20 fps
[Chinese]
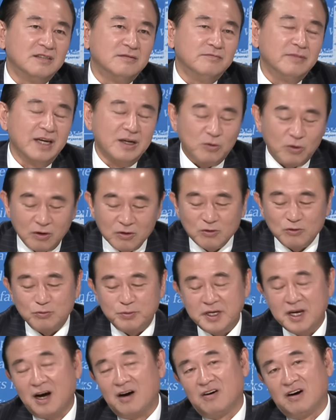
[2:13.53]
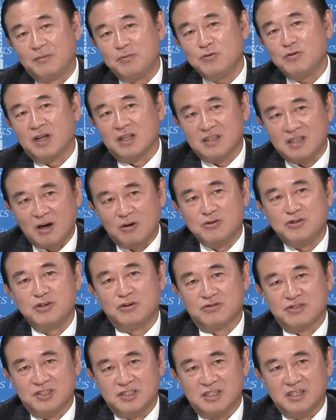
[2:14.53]
美国股票啊，不管
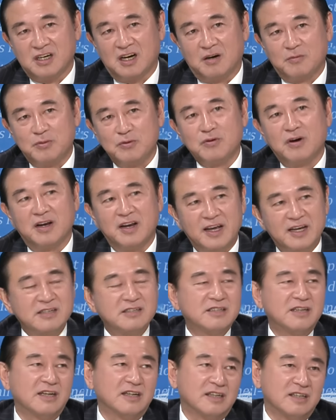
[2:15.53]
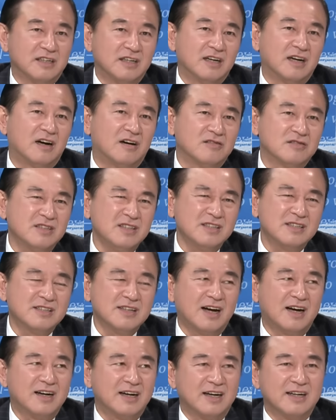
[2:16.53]
Jones 也好，不管 Nasdaq 也好，事实
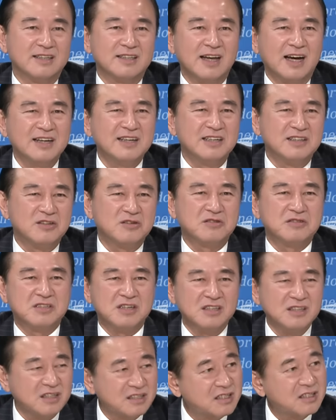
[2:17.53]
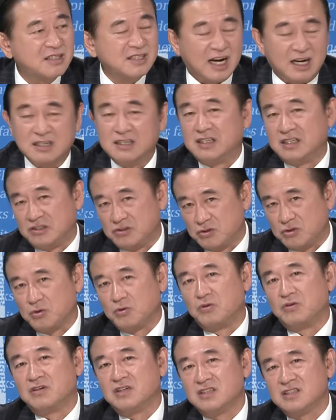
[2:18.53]
上啊，它也真的是涨了很
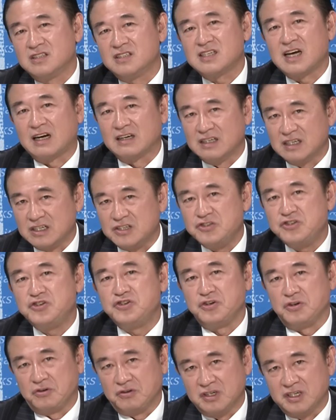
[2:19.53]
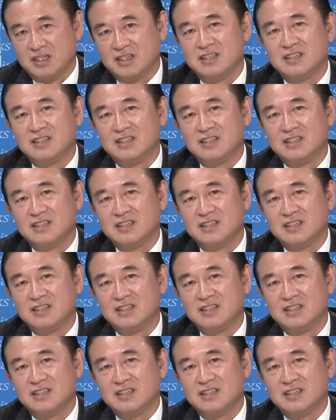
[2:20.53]
多了，涨了很久了。